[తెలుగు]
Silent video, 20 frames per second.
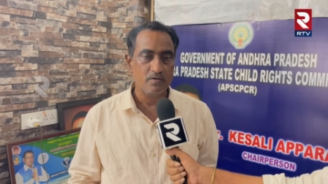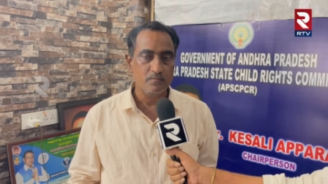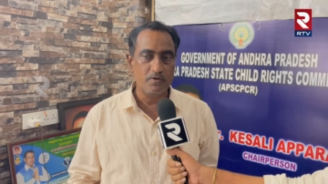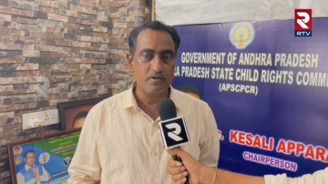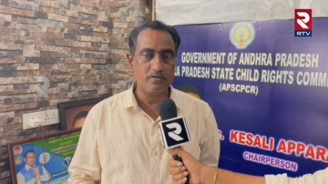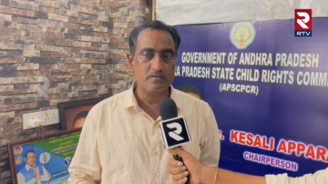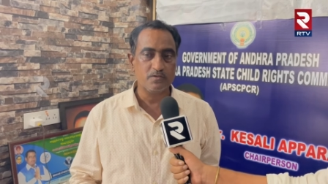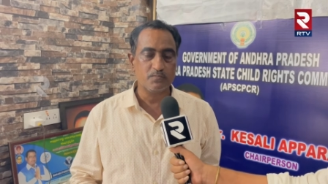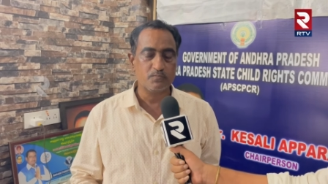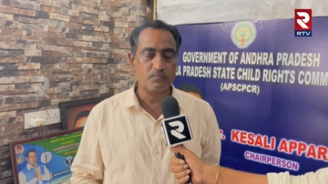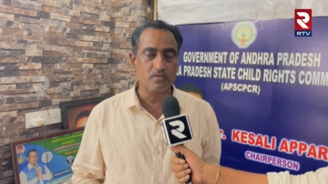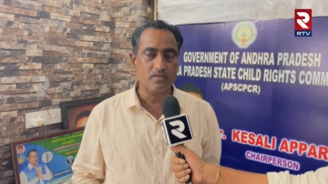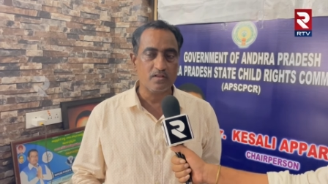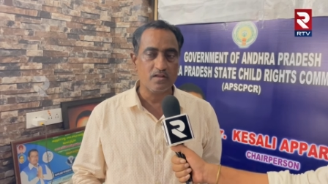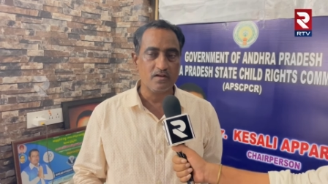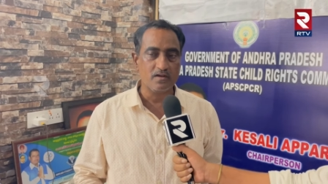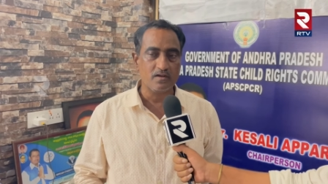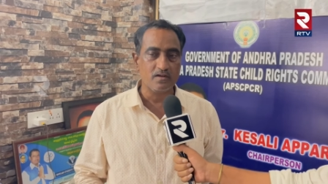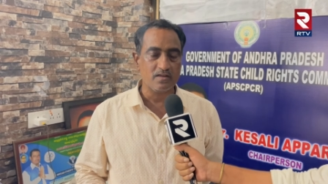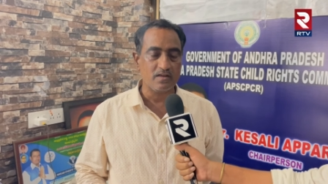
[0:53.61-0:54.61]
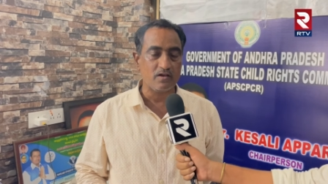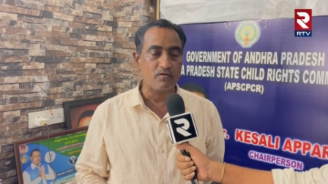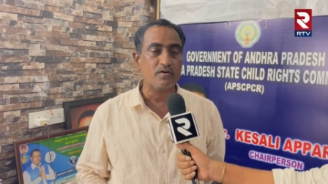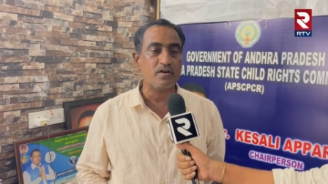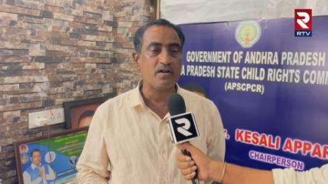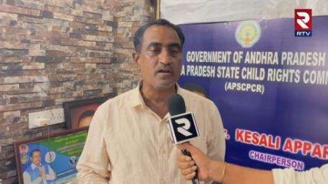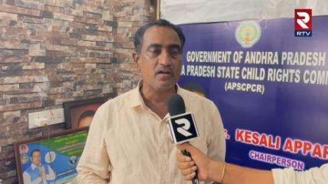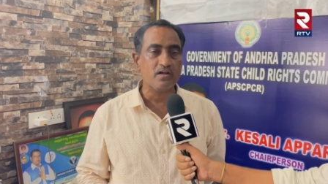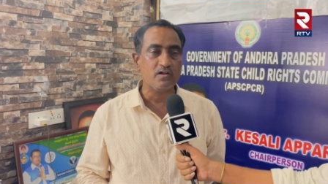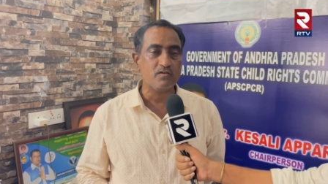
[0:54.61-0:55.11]
మేము చెప్తుంది ఏంటంటే
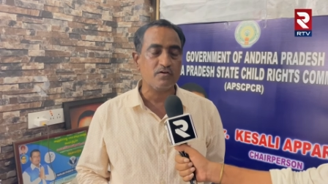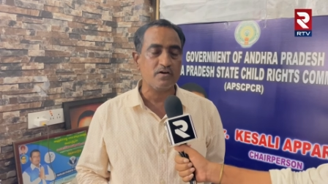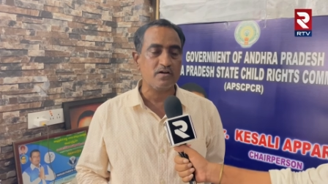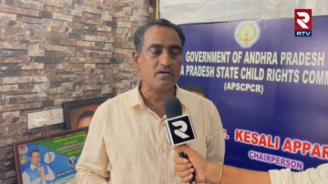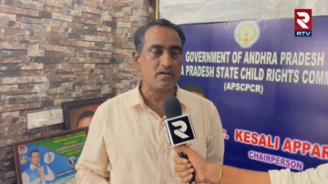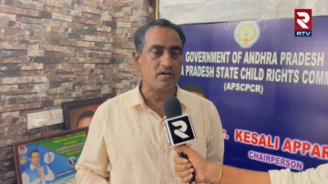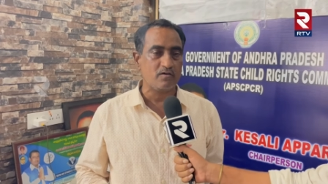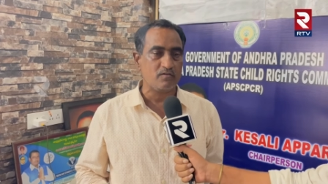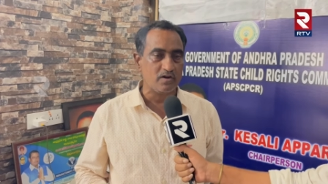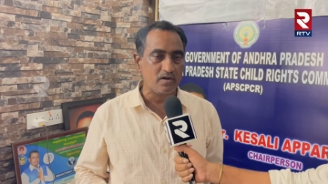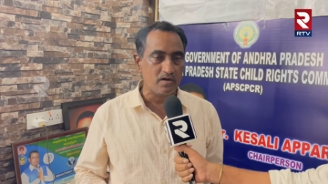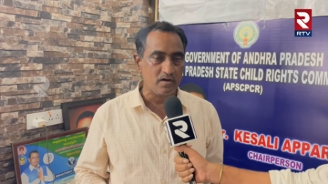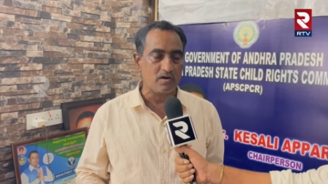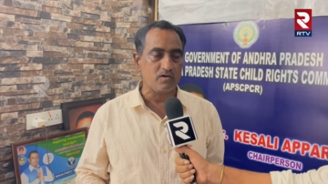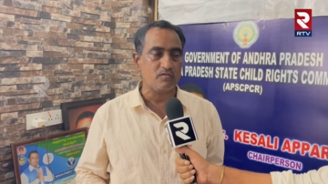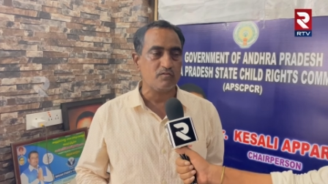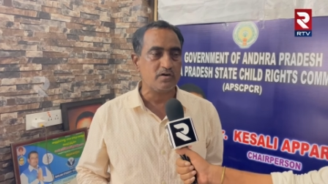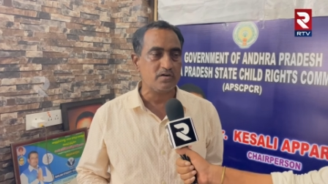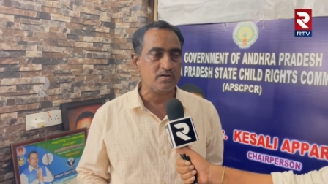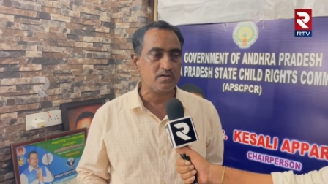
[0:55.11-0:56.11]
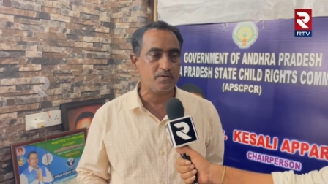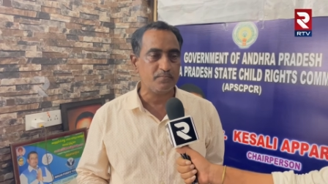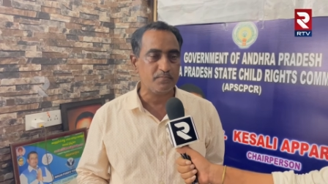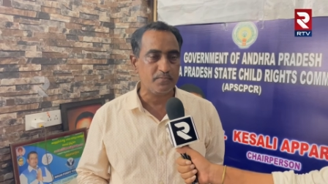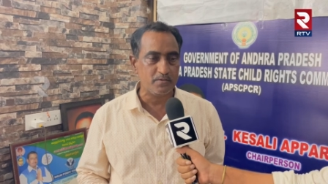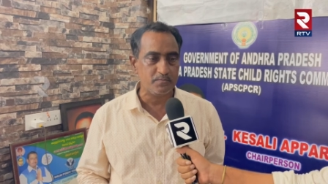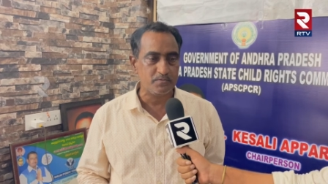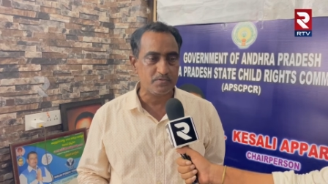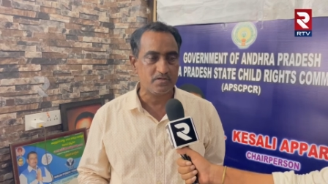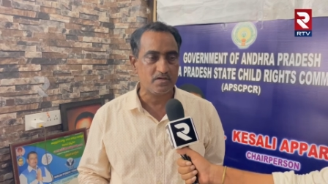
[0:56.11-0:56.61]
ఎవరైనా ఇటువంటి ఎవరైనా అన్వాంటెడ్
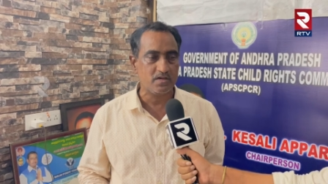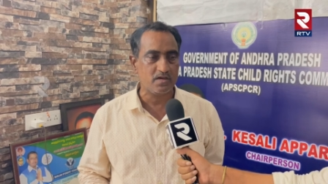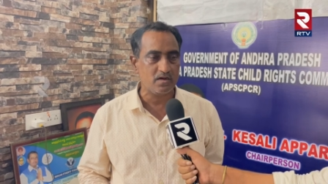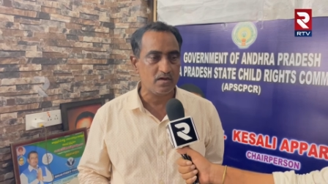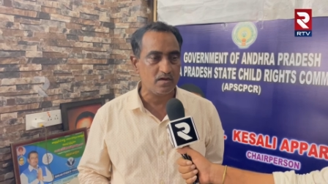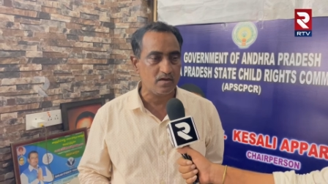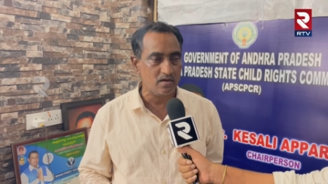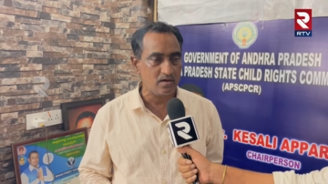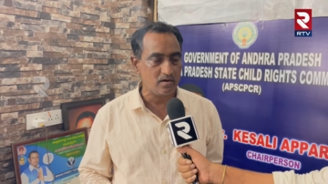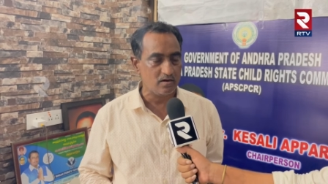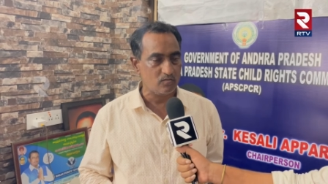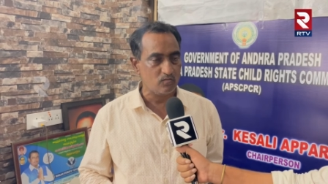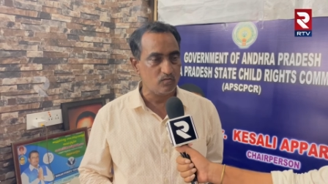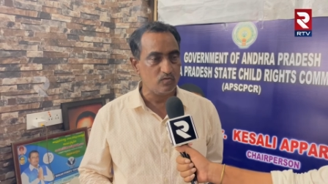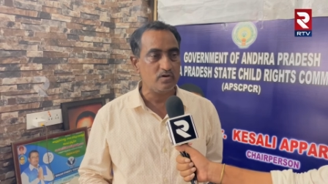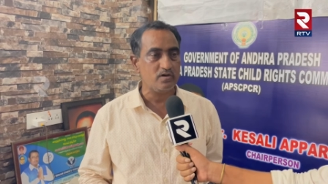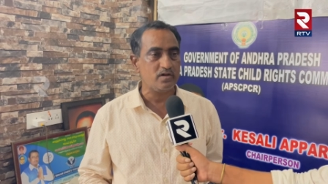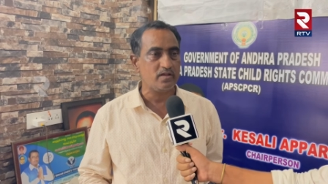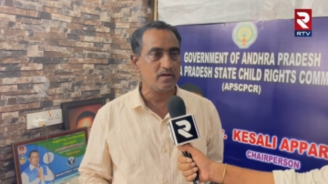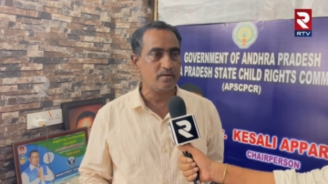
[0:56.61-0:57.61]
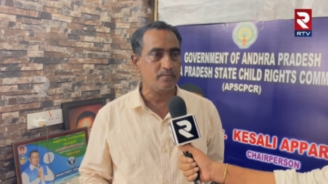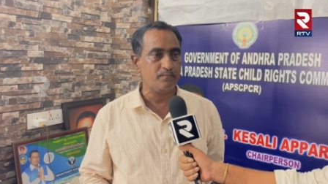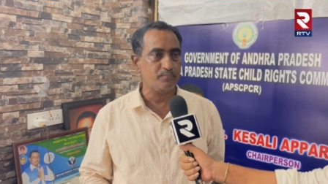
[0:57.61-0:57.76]
బేబీస్ కానీ ఉంటే